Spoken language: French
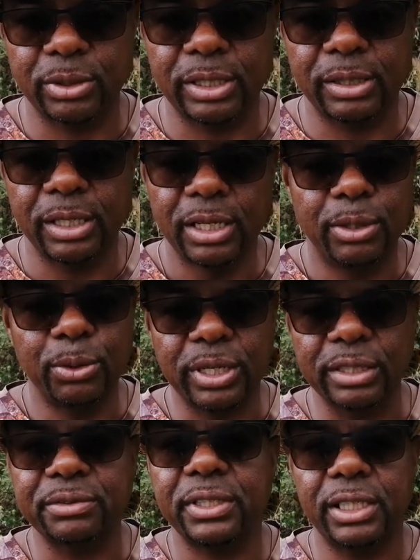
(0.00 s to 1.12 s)
toutes le
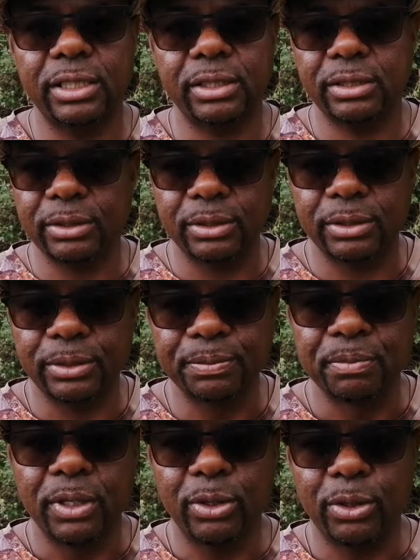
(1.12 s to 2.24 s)
café, le,
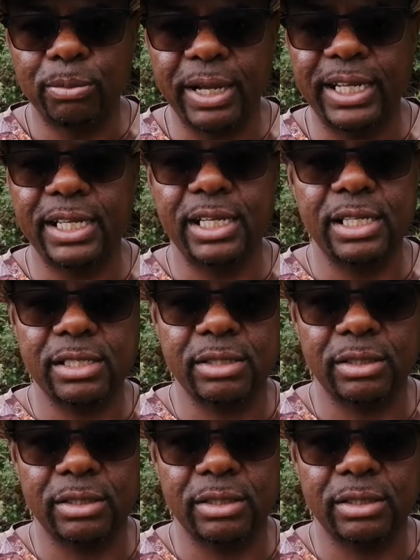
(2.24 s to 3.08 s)
le maïs.